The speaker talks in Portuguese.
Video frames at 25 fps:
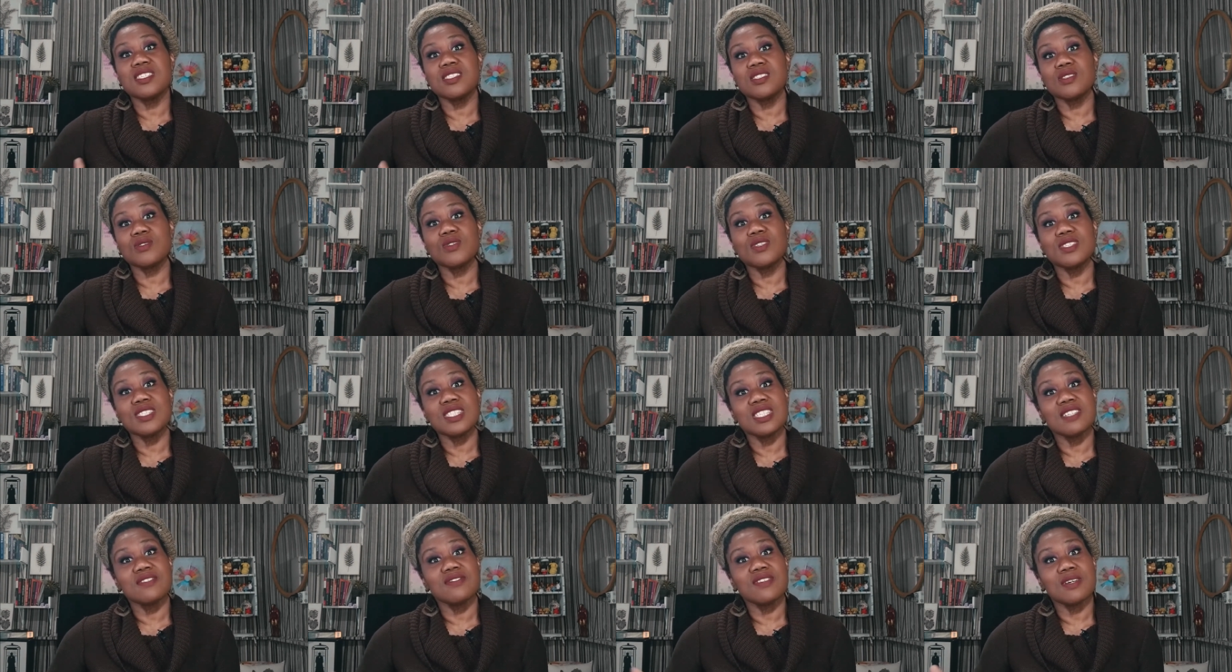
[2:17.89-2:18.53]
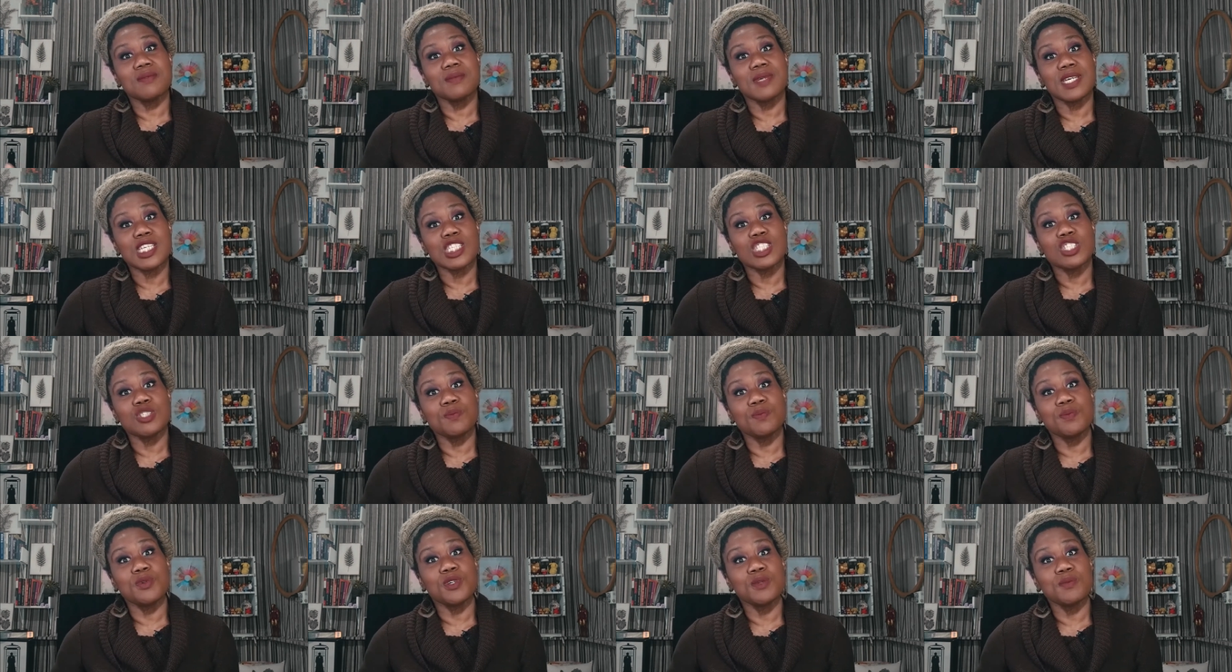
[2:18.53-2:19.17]

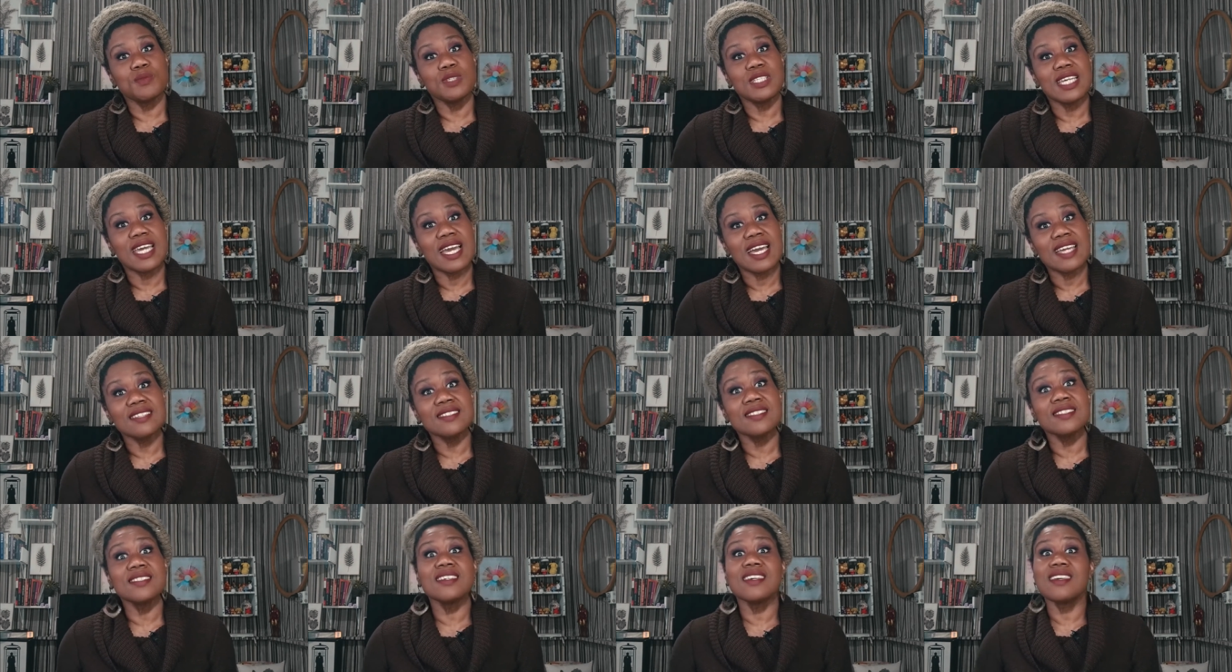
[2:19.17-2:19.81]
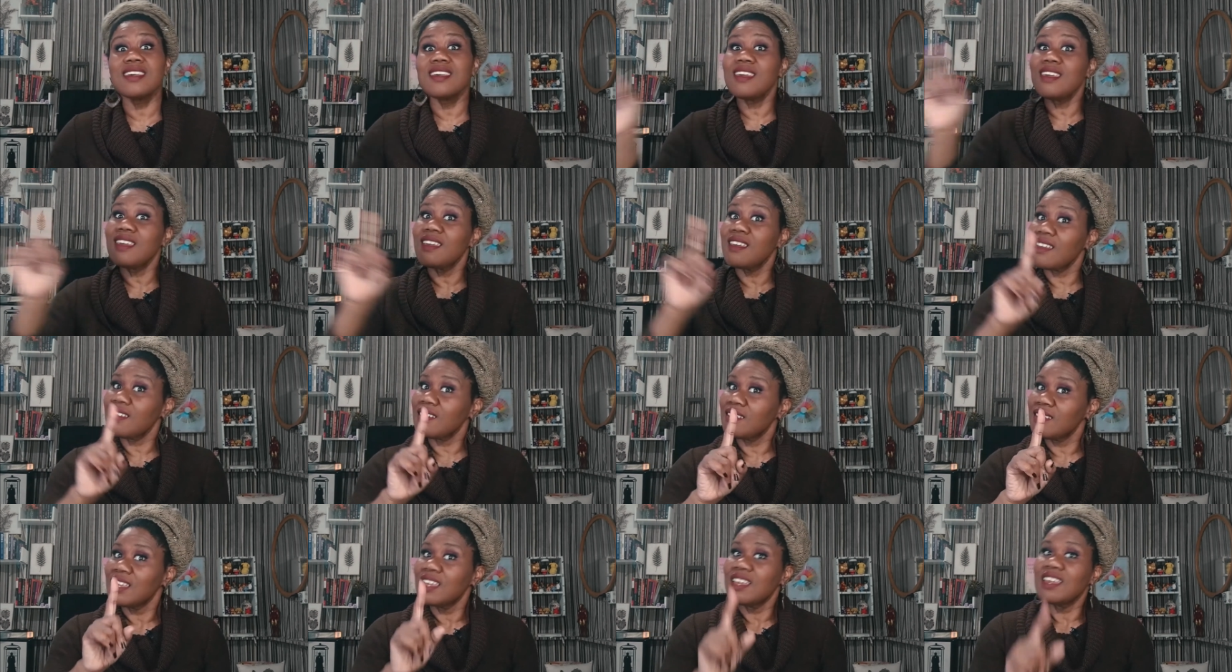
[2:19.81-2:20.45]
exclusivamente por mulheres
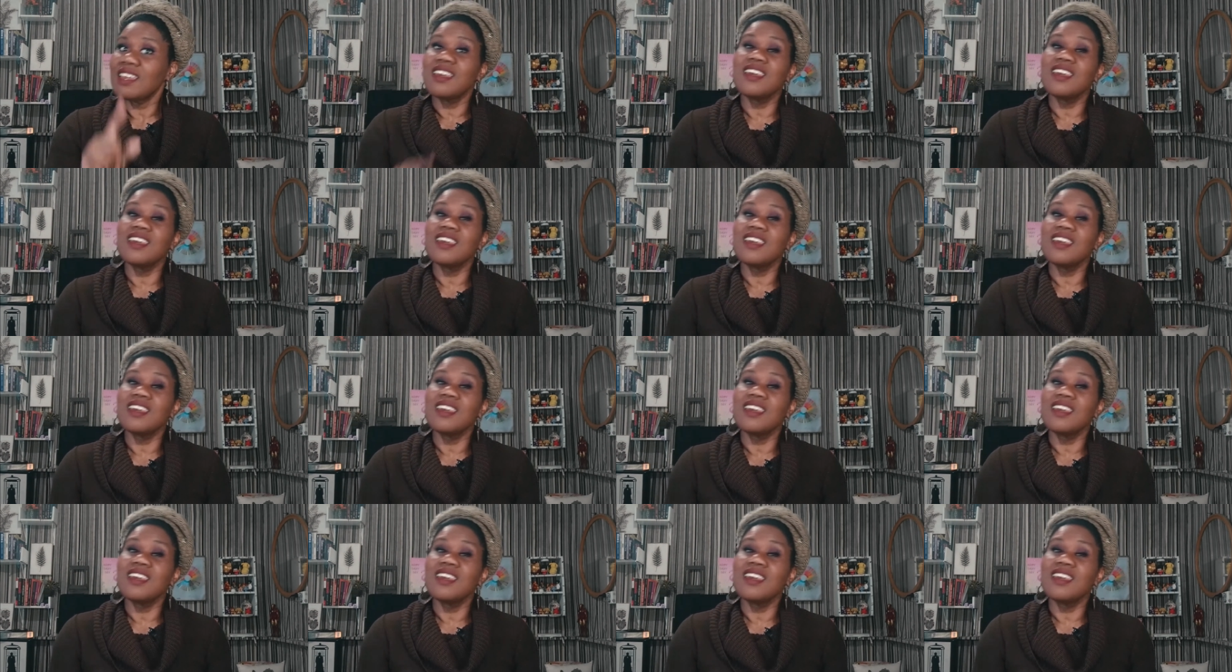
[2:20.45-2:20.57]
e